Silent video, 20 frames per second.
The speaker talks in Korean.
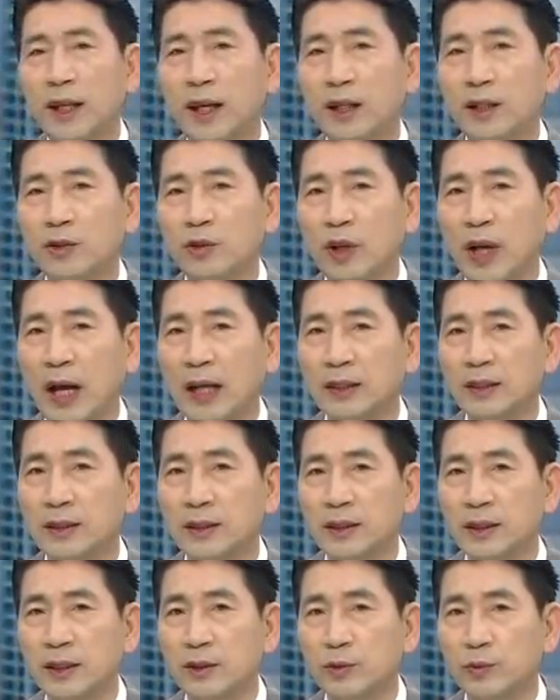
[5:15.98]
내에 그래도
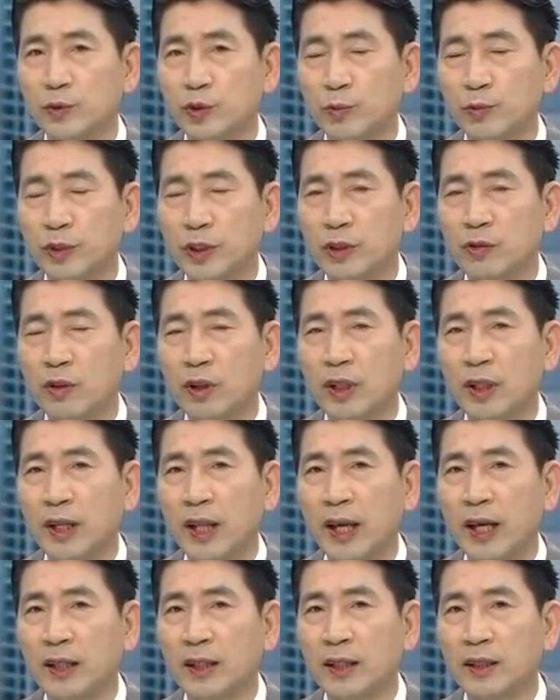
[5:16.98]
가시적인 좀 성과를
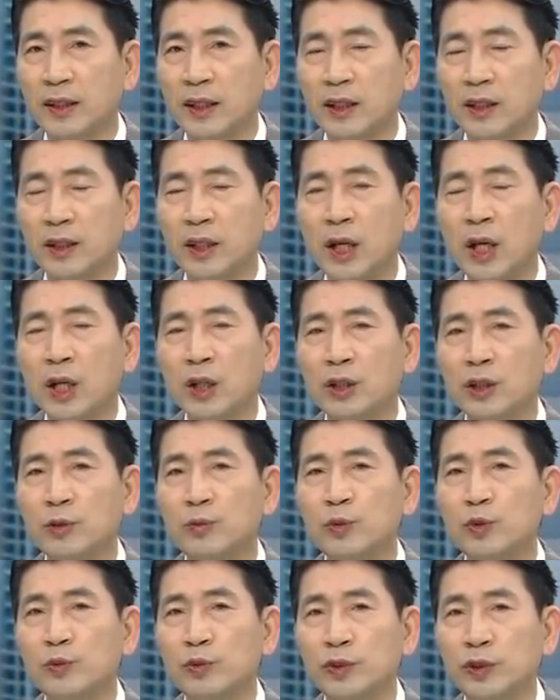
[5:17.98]
내야 된다는
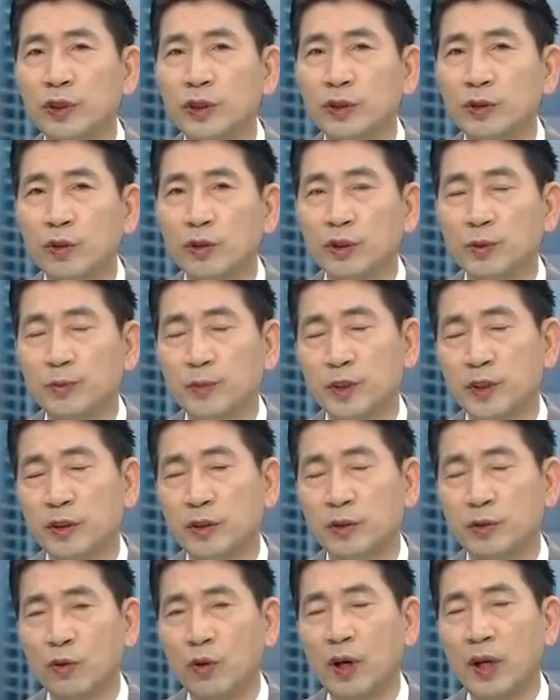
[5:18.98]
그런 부분들도 지금
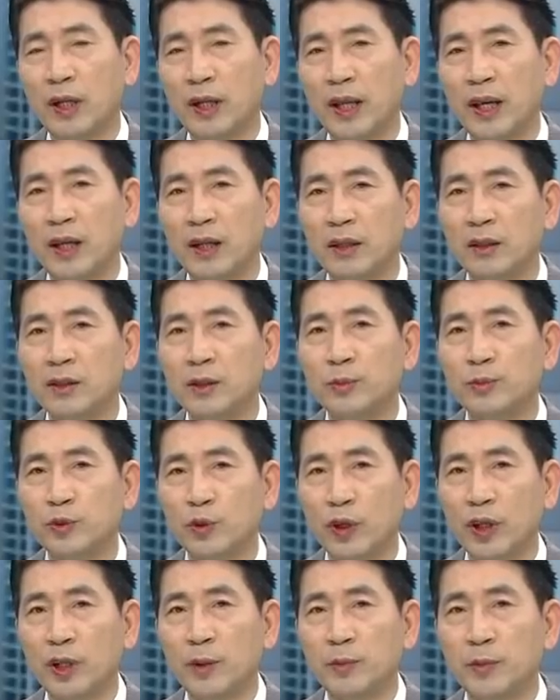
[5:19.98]
그동안의 응급
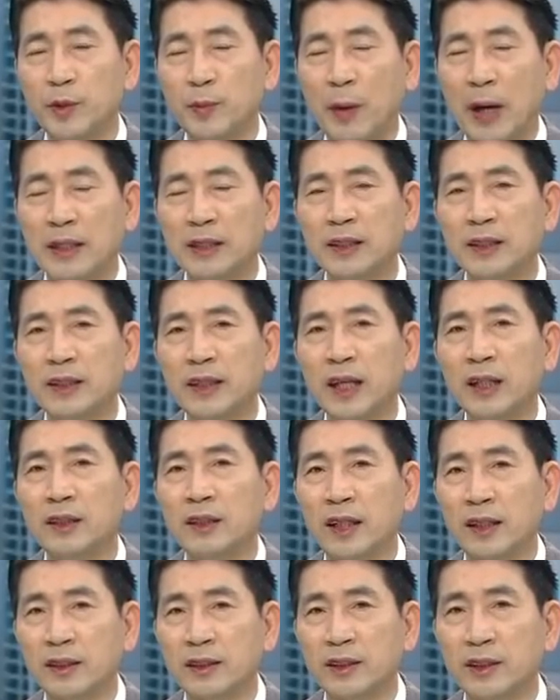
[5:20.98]
속에는 이제 반영이 된
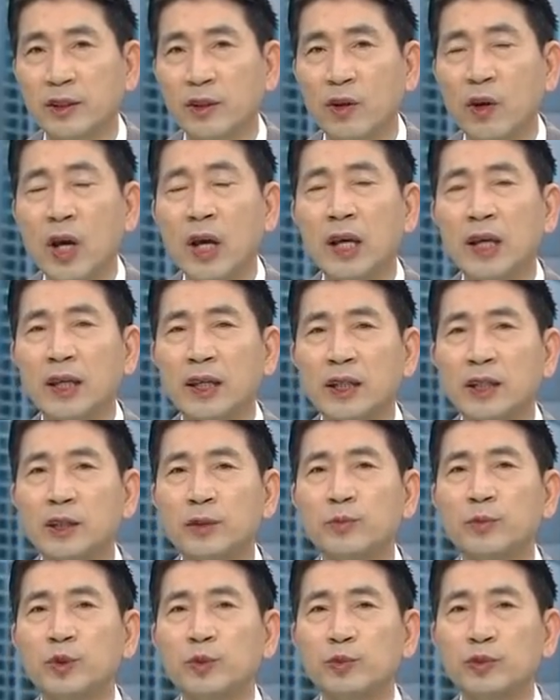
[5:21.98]
것 같은데요.
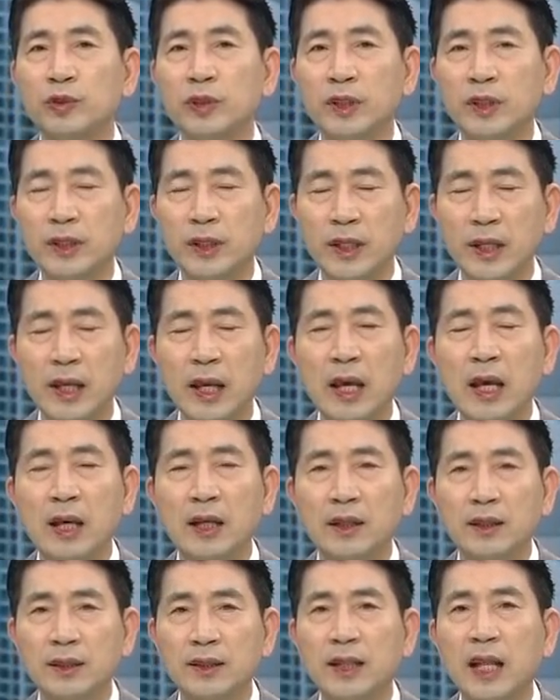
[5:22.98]
이런 부분들이
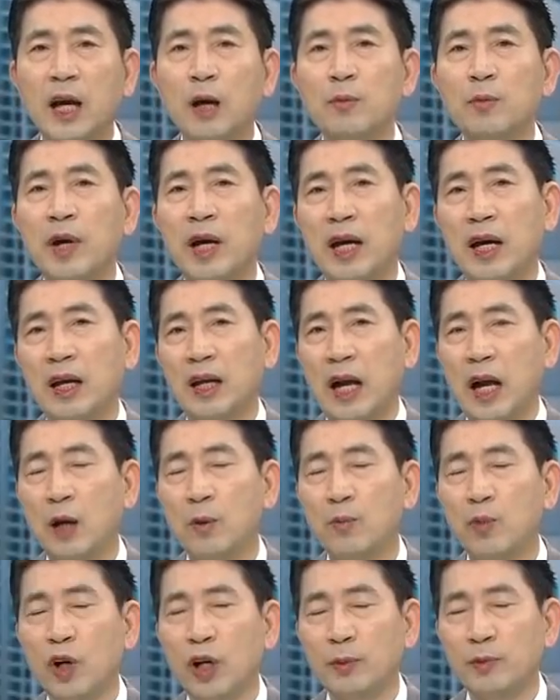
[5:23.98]
그나마
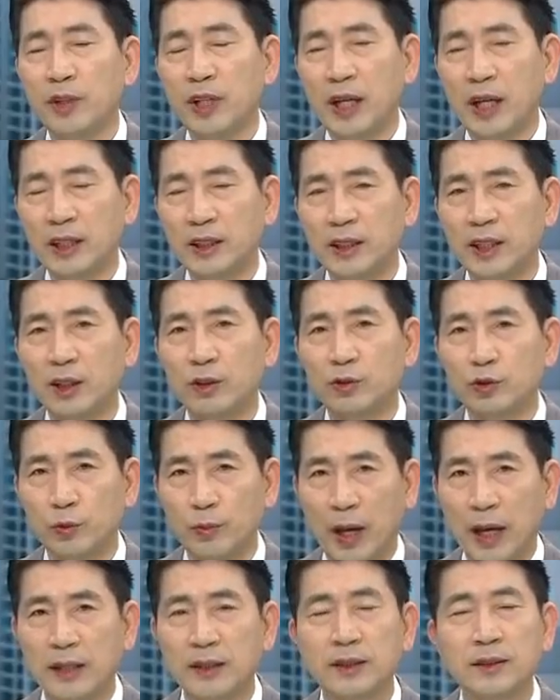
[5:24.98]
강보합의를 하더라도
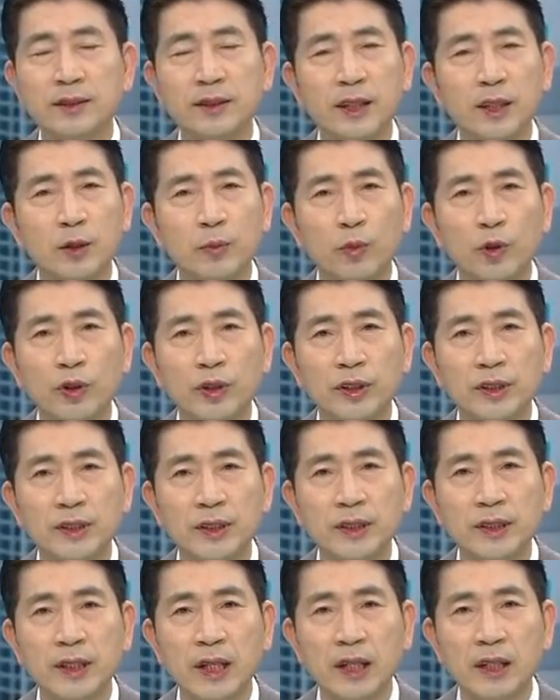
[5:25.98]
좀 안정세를 보이는
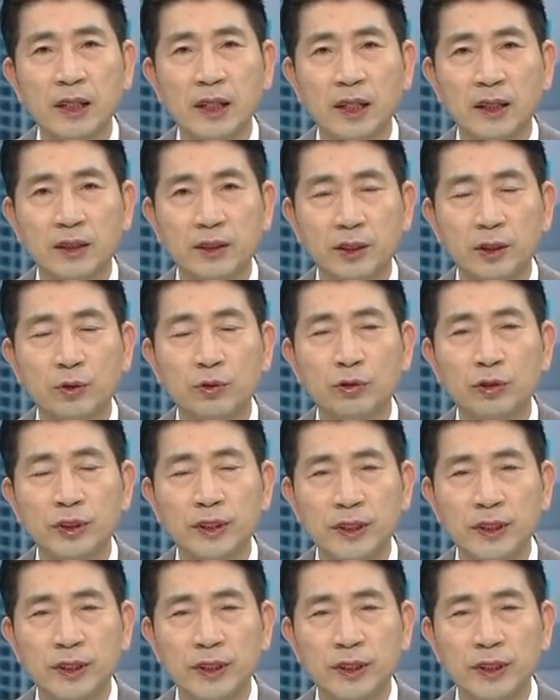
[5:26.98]
시장을 갖다 서울